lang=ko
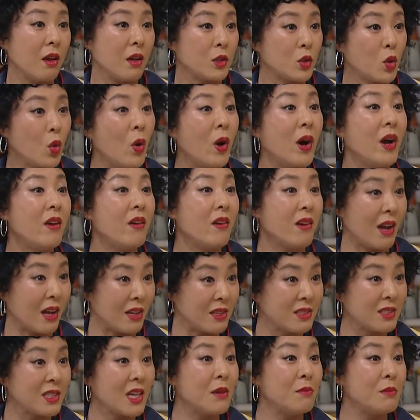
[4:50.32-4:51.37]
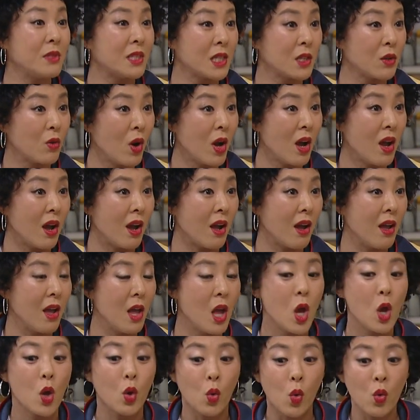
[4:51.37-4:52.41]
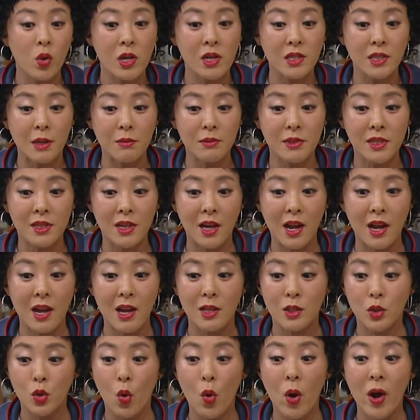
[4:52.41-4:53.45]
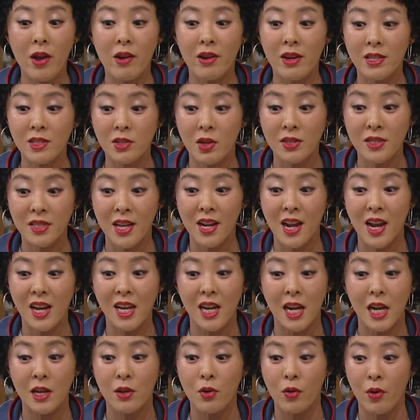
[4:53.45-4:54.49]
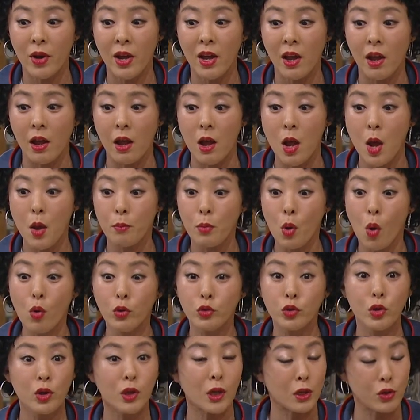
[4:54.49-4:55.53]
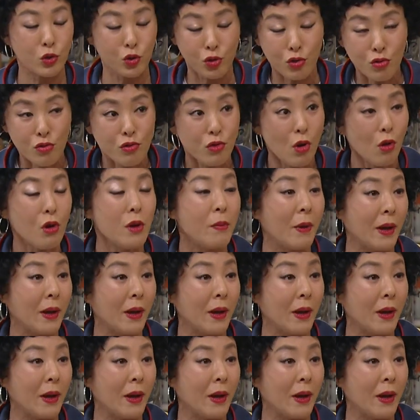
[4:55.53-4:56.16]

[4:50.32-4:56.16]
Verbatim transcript: 조화영 가짜 임신과 공일삼 씨가 조화영의 첫사랑이라는 거에 병숙이가 충격을